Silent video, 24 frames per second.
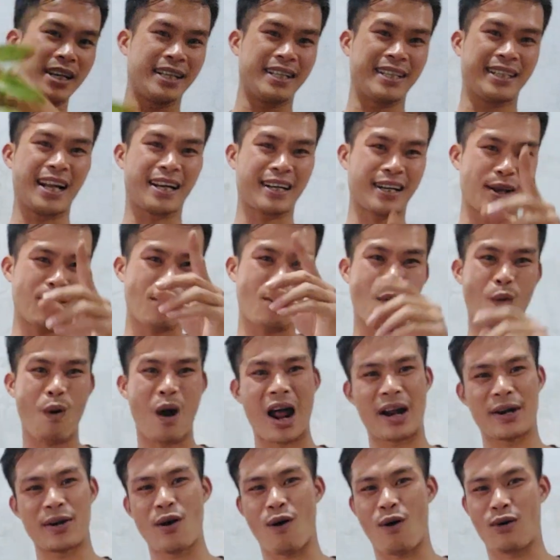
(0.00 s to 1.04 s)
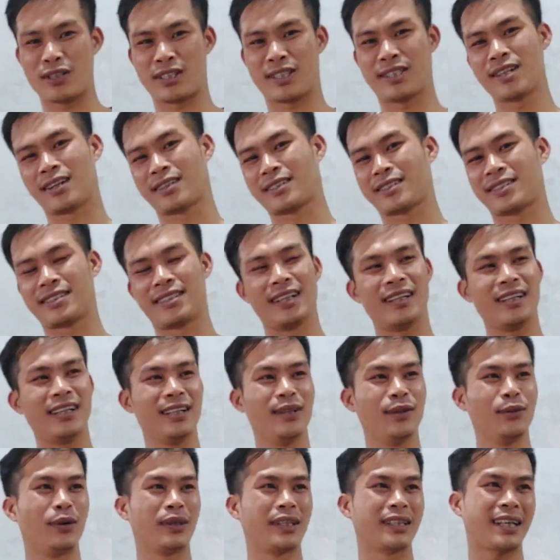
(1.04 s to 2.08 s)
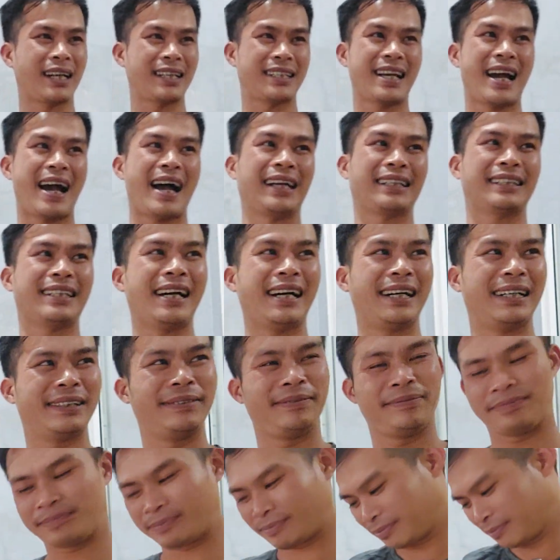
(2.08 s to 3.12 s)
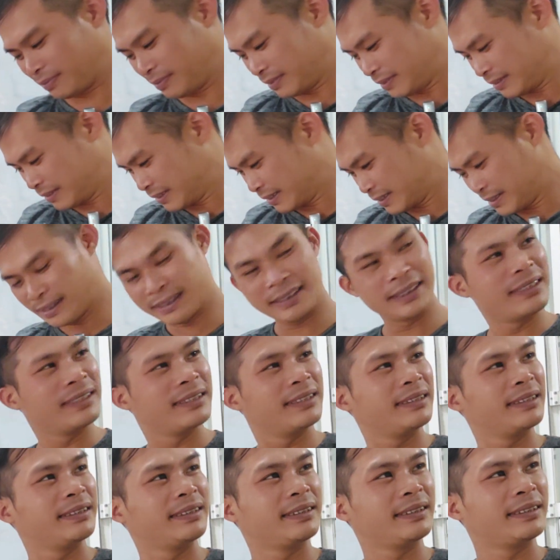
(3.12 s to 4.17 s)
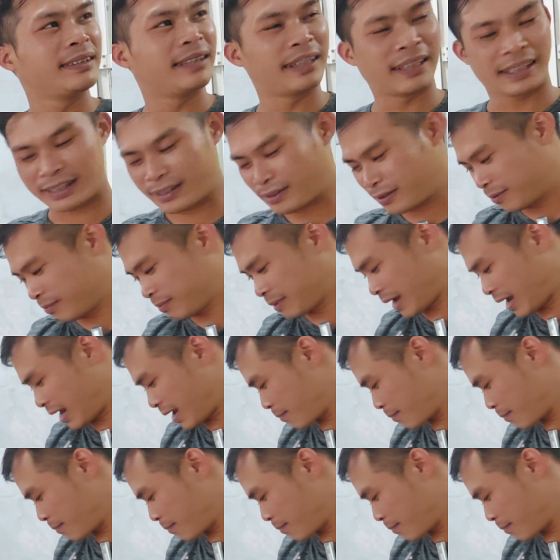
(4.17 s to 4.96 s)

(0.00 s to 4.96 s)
cái thằng này hoa đỏ rực rỡ luôn cả nhà nhá Đấy, hôm nay